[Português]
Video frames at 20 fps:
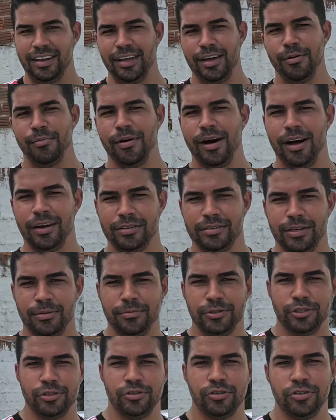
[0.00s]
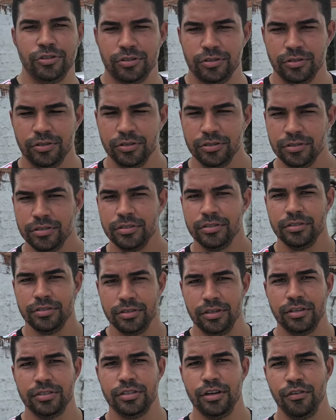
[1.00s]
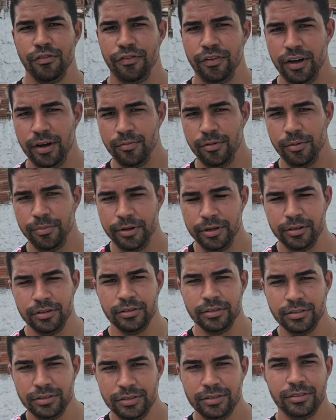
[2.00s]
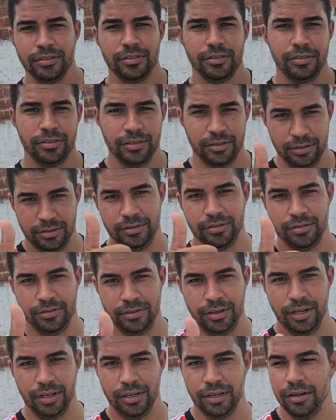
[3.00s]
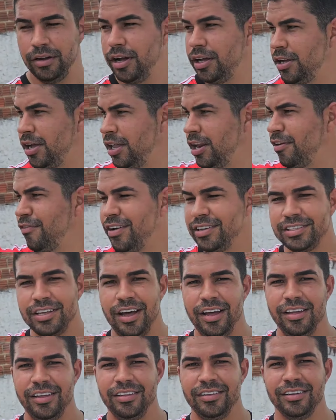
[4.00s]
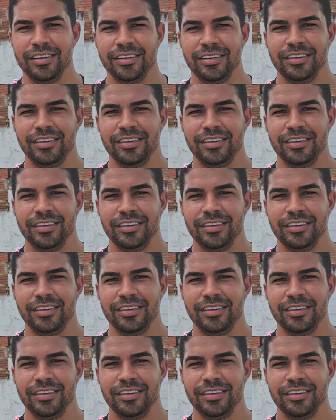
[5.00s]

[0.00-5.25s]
Valeu, Márcio. Ô, junto. Túlio, gostei da camisa, tá de parabéns. Você tem bom gosto, viu, Túlio? Valeu ele é